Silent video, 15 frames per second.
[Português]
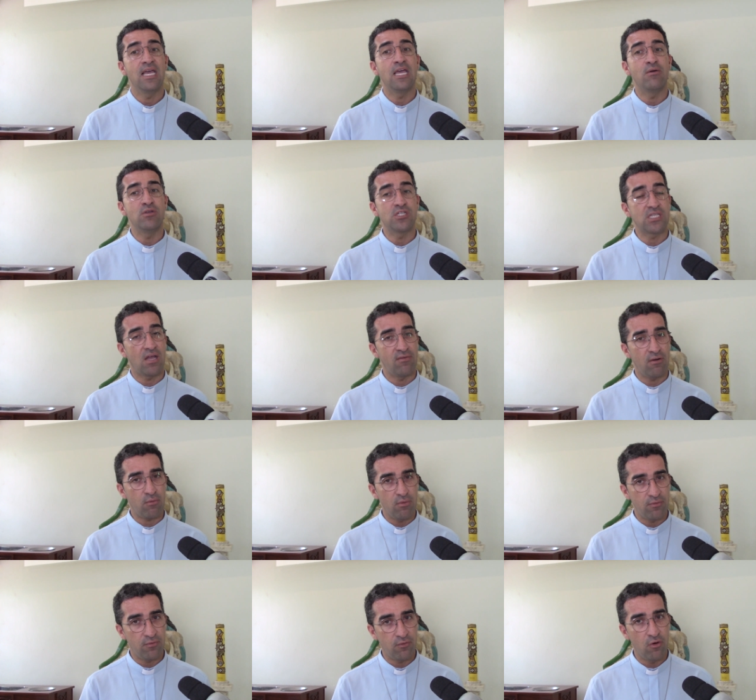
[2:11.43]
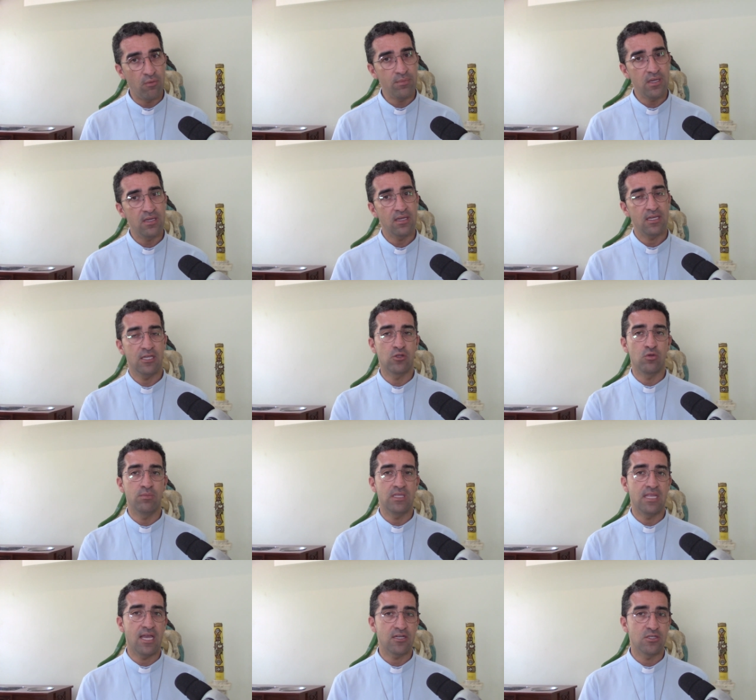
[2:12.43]
Eu estava com fome e tu
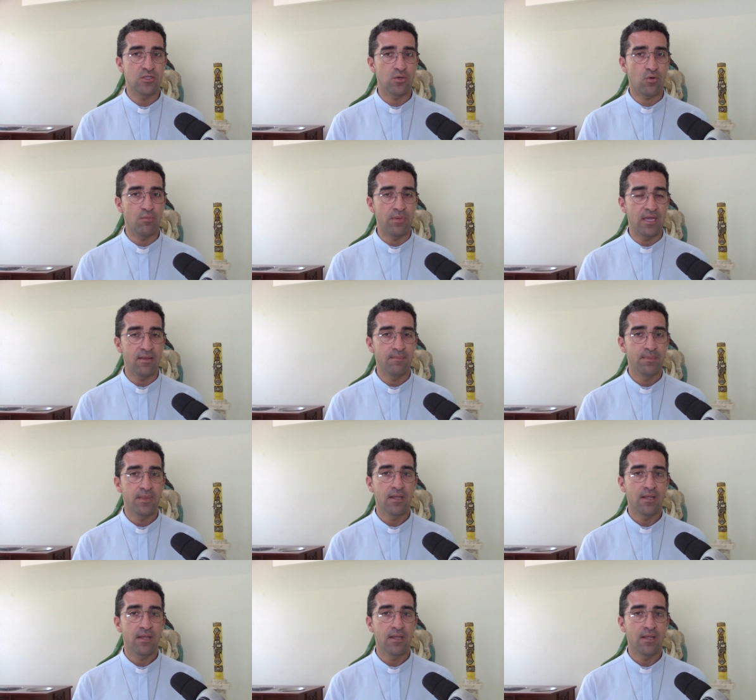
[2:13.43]
me deste de comer.